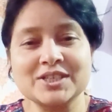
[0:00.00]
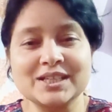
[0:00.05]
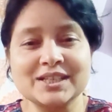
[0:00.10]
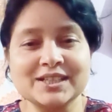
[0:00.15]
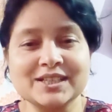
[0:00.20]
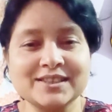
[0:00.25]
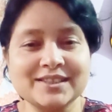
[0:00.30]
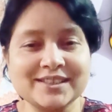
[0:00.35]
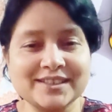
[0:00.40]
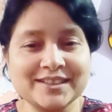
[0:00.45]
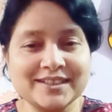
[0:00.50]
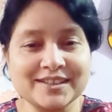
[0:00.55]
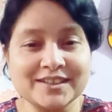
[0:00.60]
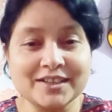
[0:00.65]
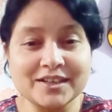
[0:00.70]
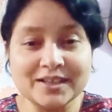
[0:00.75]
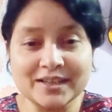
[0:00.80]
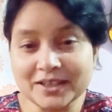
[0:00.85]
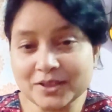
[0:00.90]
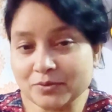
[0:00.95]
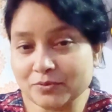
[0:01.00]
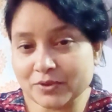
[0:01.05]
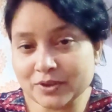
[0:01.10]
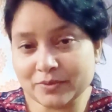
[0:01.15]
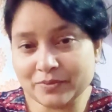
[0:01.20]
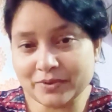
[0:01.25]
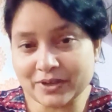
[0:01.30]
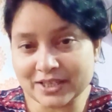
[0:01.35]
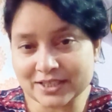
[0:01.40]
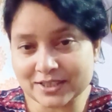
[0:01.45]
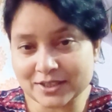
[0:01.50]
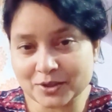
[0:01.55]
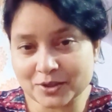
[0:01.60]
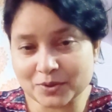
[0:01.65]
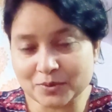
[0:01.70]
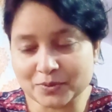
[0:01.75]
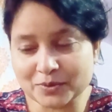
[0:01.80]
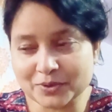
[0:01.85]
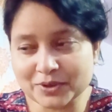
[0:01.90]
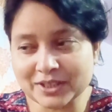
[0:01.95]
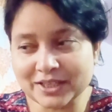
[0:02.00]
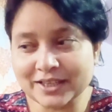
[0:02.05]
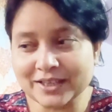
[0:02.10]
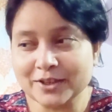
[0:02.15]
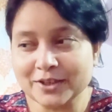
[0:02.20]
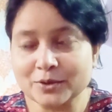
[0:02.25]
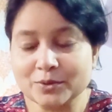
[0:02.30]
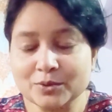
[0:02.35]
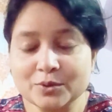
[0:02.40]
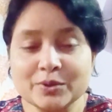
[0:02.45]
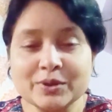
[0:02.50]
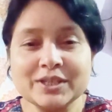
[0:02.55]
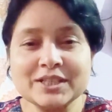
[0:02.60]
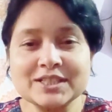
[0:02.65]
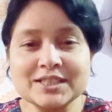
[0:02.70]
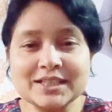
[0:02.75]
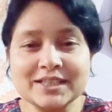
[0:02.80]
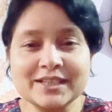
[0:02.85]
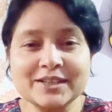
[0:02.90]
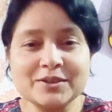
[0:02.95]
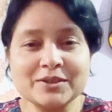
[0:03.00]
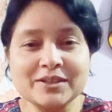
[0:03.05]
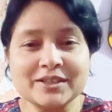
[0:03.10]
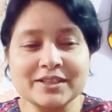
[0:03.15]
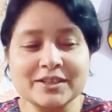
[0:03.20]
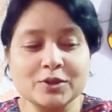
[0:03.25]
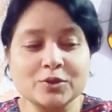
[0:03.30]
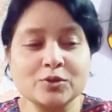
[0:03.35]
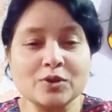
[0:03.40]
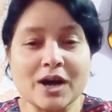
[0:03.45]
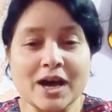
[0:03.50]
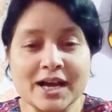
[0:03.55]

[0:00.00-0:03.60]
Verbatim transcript: फेशियल लेते हैं लेकिन फिर भी ऐसा क्यों होता है तो रीज़न है